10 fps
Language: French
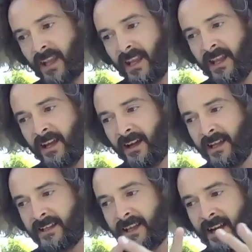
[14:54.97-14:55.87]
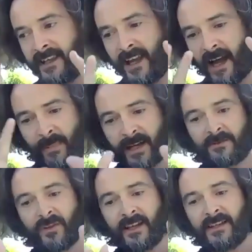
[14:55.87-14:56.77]
et, derrière, après
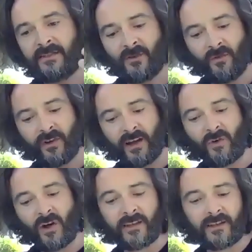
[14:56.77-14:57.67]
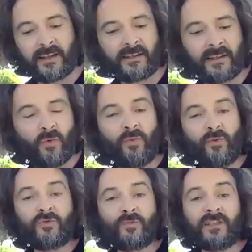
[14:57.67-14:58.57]
ce test, on va avoir des tests un peu
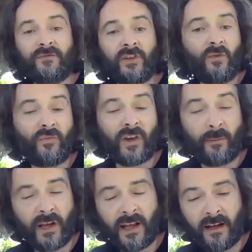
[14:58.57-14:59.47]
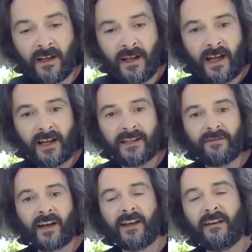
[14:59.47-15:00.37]
plus spécifiques. On fait appel à, des
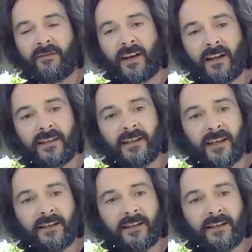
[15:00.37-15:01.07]
vrais, enfin à des,